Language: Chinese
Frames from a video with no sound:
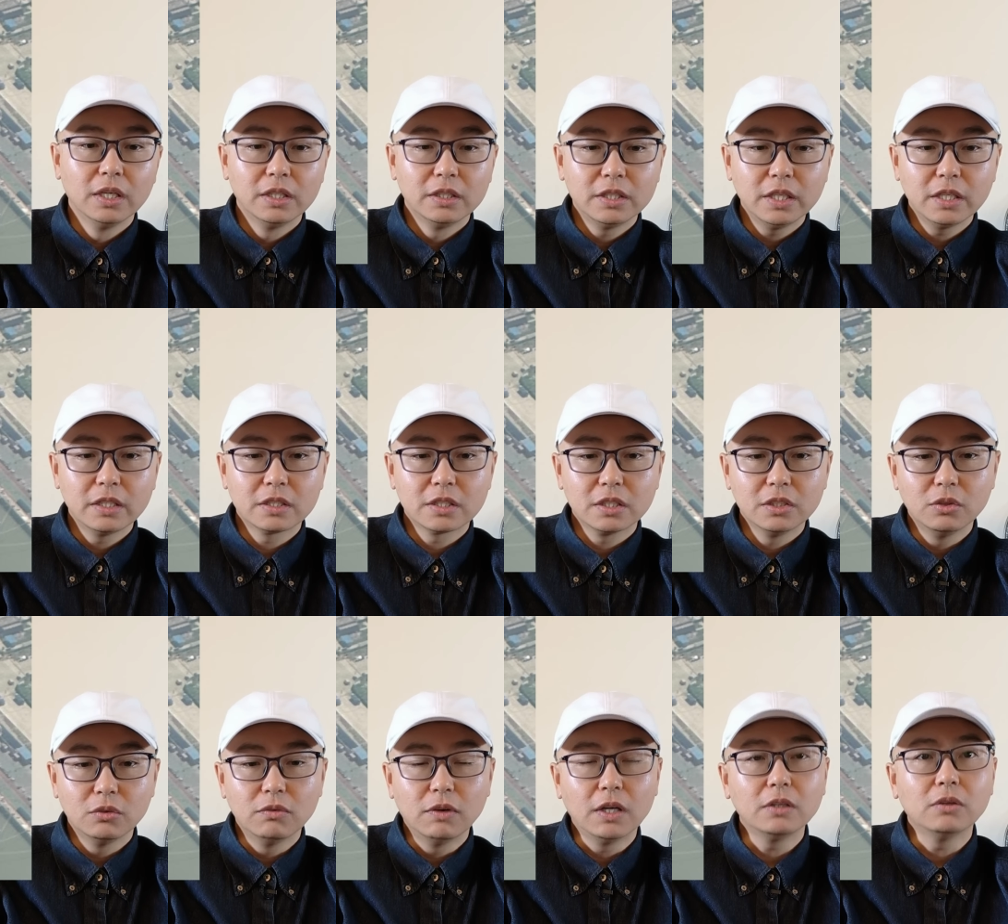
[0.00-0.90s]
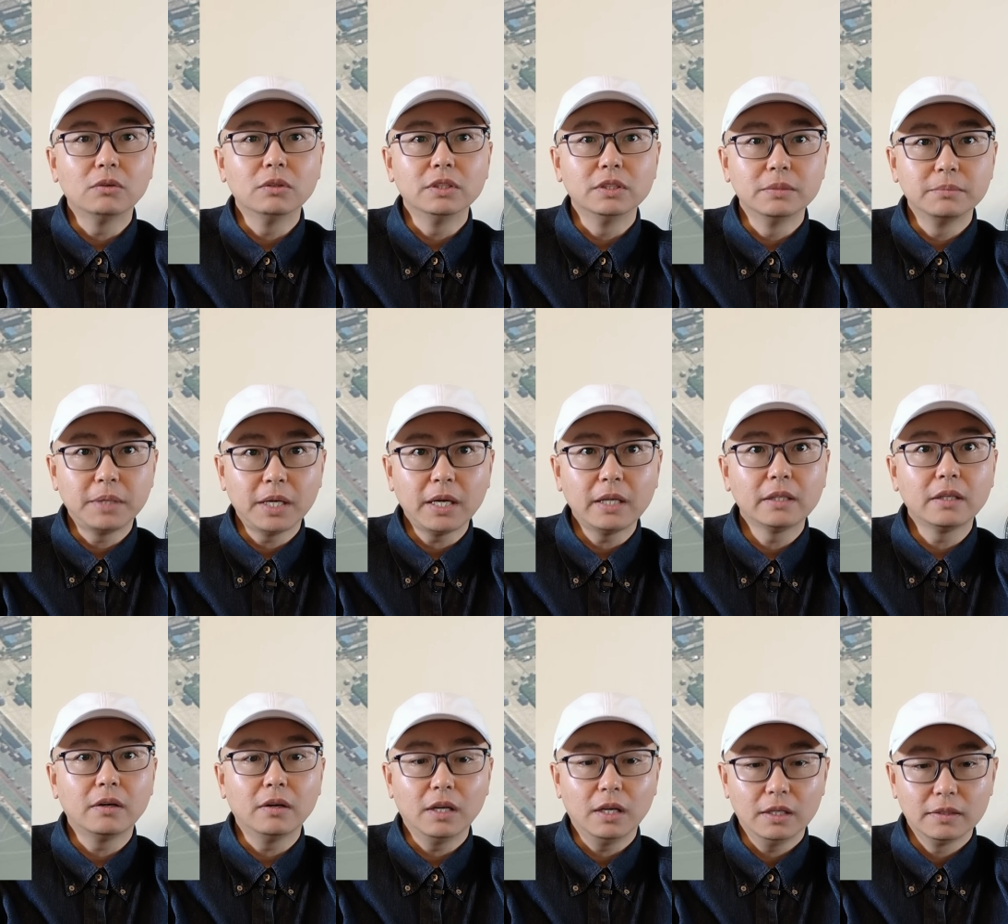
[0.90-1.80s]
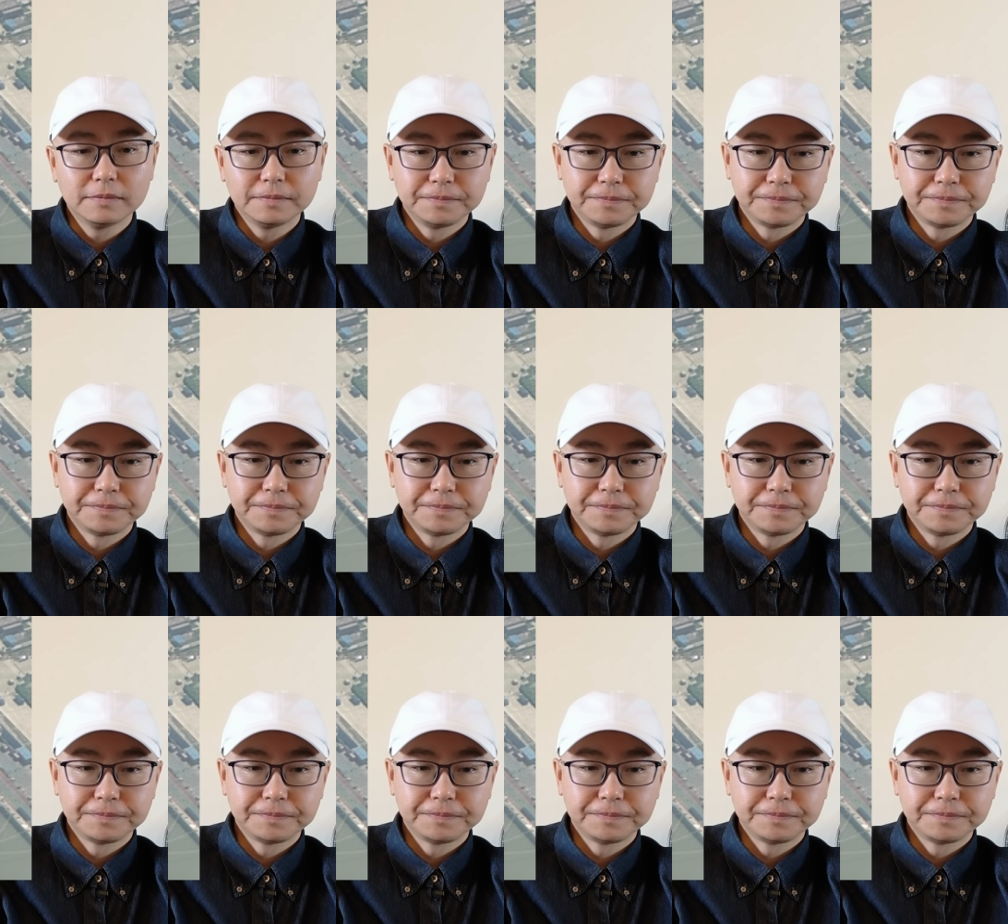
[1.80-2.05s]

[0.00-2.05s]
这个是有网友已经拍到了啊，